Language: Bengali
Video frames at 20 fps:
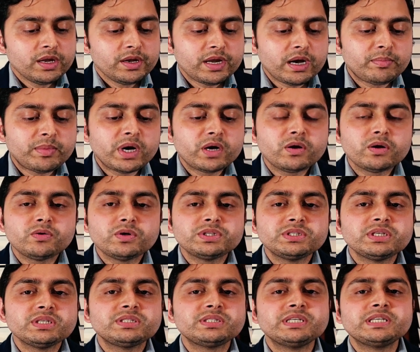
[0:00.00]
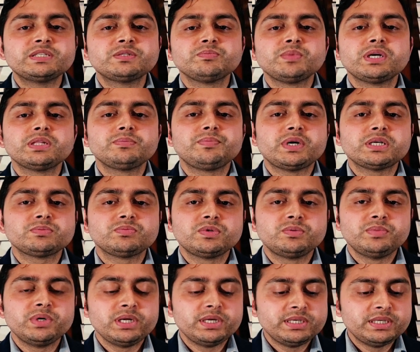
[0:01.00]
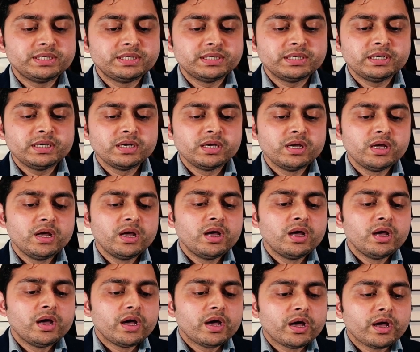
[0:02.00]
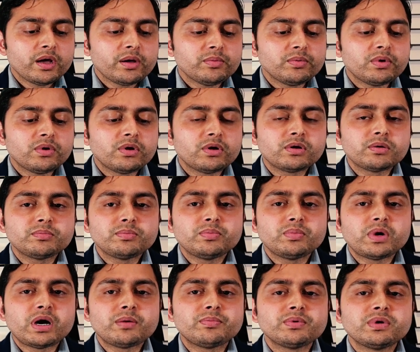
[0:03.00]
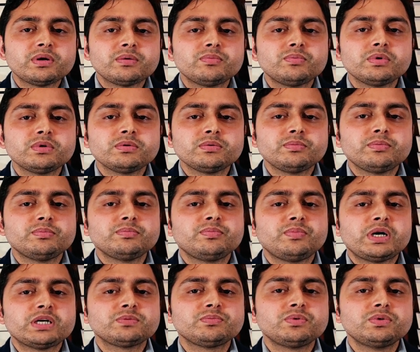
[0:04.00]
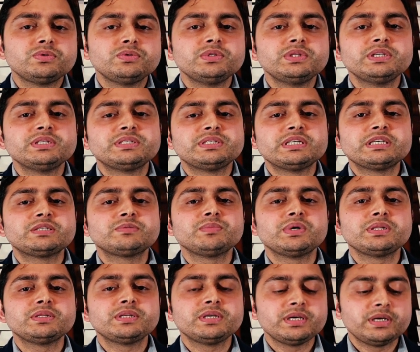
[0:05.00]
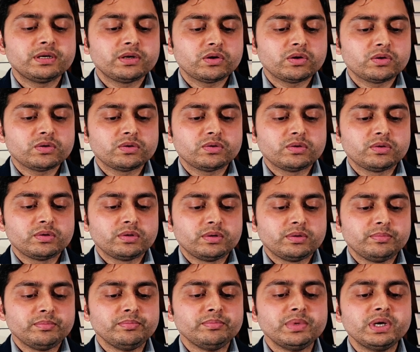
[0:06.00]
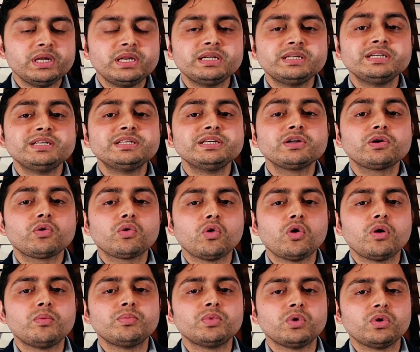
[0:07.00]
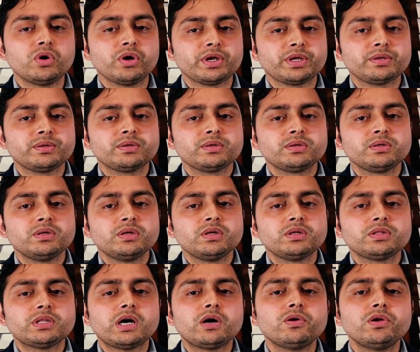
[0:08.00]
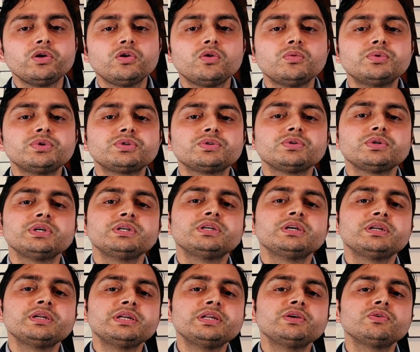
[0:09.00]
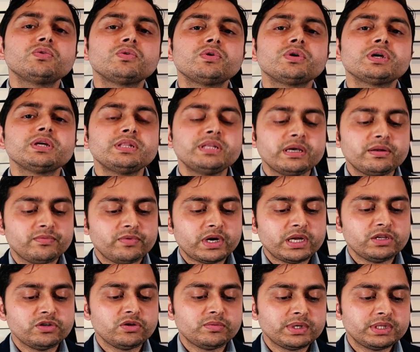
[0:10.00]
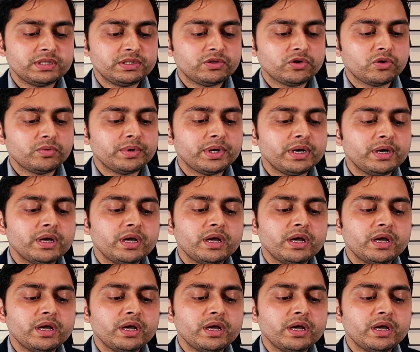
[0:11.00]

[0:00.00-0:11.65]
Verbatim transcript: নাম্বার ওয়ান হচ্ছে সিক্স মান্থ পাসপোর্ট ভ্যালিডিটি এবং আপনার পাসপোর্ট যদি সিক্স মান্থের ভ্যালিডিটি কম হয় তাহলে অবশ্যই এটা রিনিউ করে দেন ফাইল জমা দিতে হবে